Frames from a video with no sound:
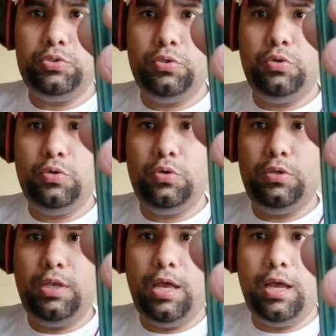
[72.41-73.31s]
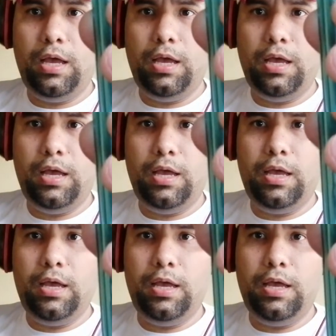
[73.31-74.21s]
sol,
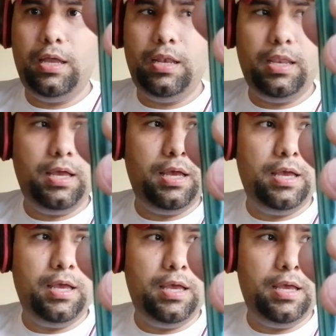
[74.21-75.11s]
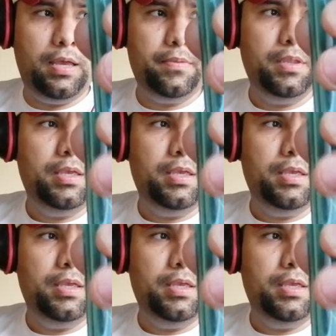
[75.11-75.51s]
la, la,